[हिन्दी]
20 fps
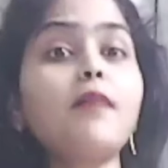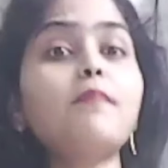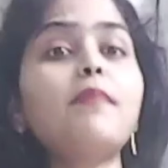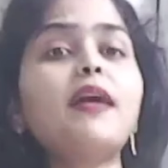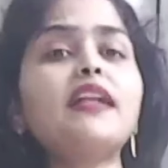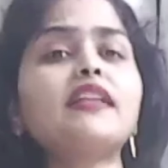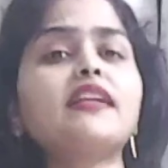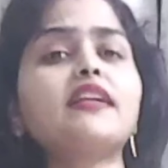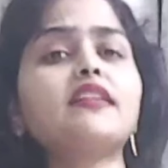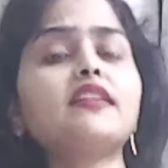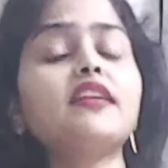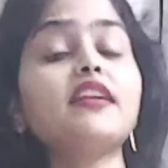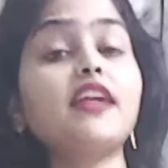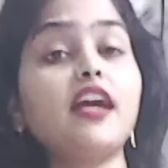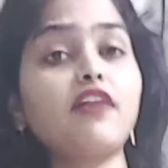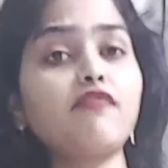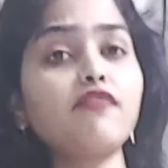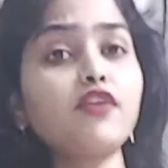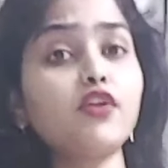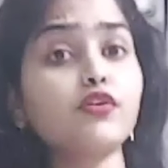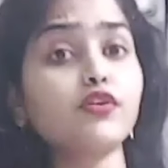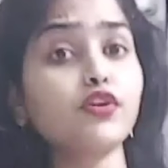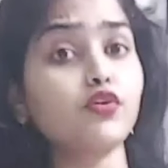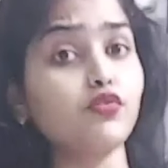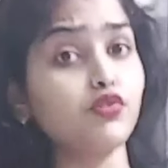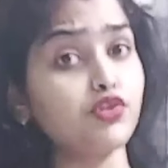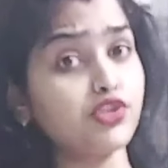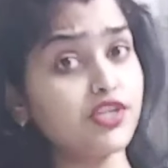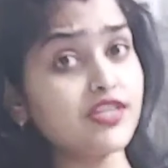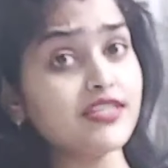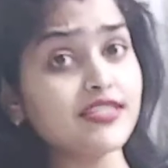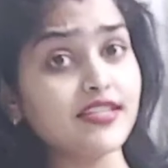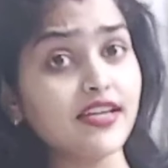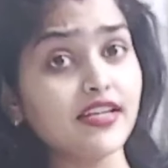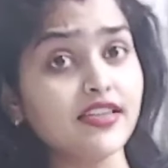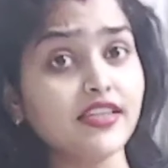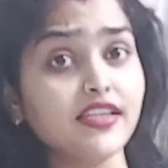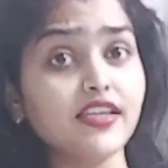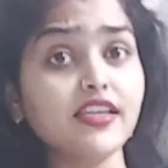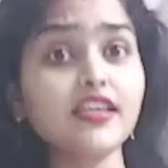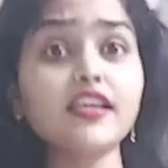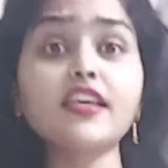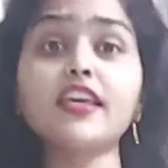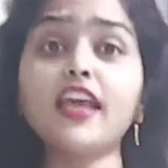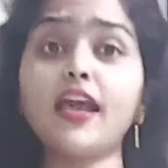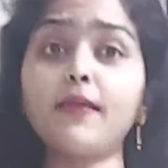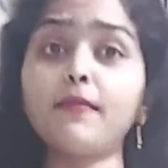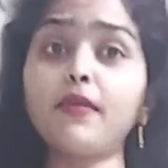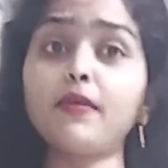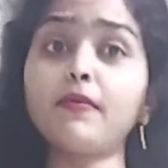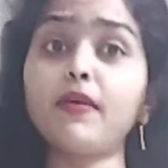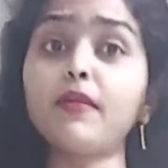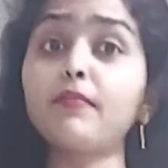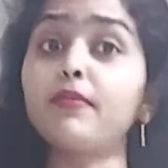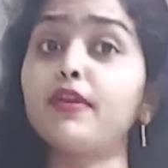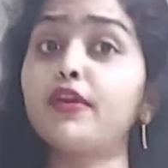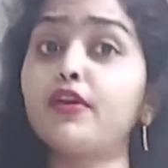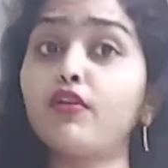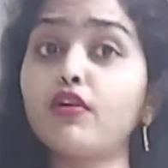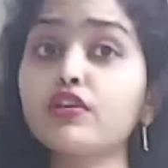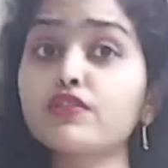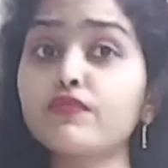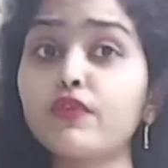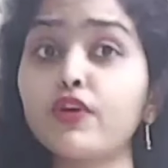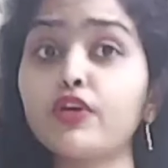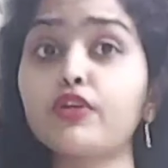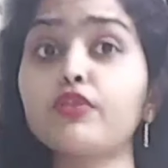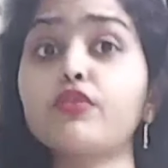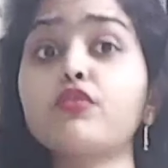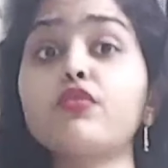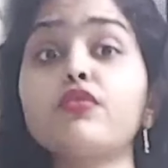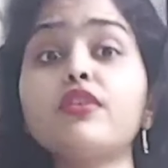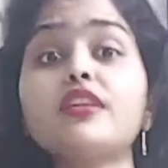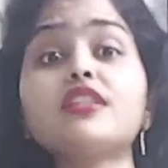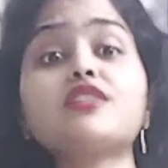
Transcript: अब बात करते हैं काफी लोग के क्वेश्चंस रहते हैं कि क्या मैम हम डिटॉक्स वाटर को